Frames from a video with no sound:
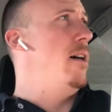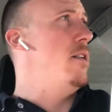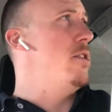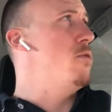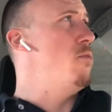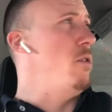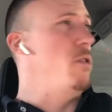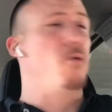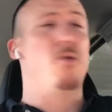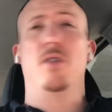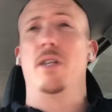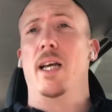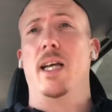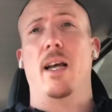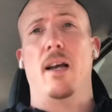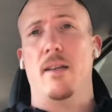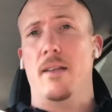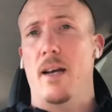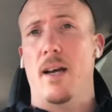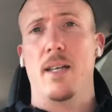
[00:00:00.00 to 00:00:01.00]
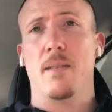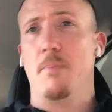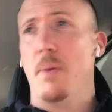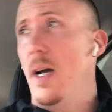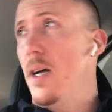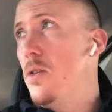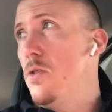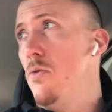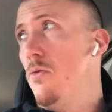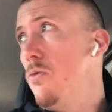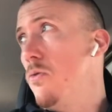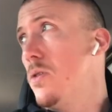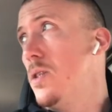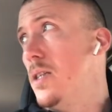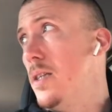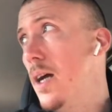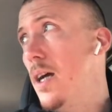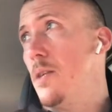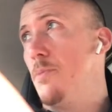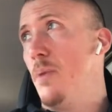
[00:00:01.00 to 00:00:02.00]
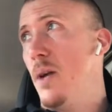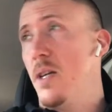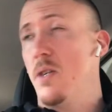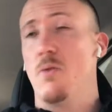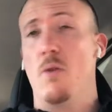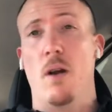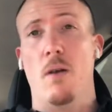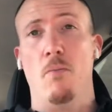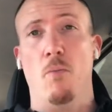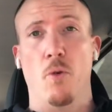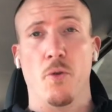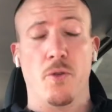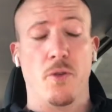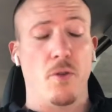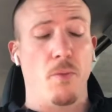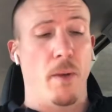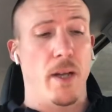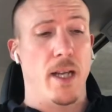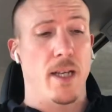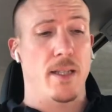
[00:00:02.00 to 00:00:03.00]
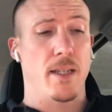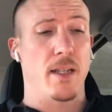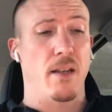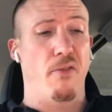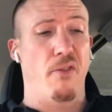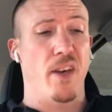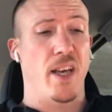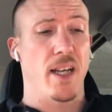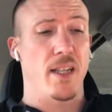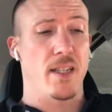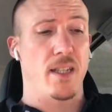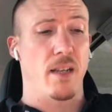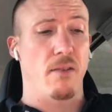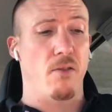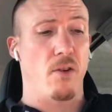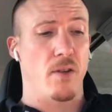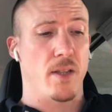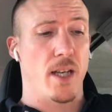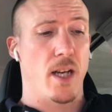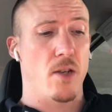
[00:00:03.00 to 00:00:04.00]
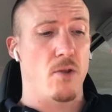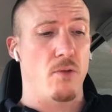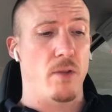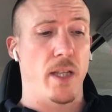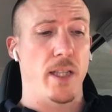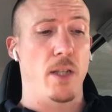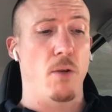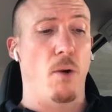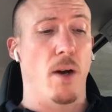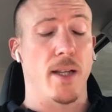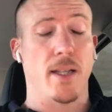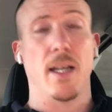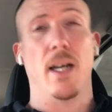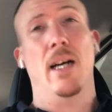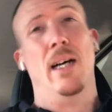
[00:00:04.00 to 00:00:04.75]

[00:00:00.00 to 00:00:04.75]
soit tu check avec ta respiration, donc si ta respiration elle monte de manière significative quand tu as ajouté 10 watts,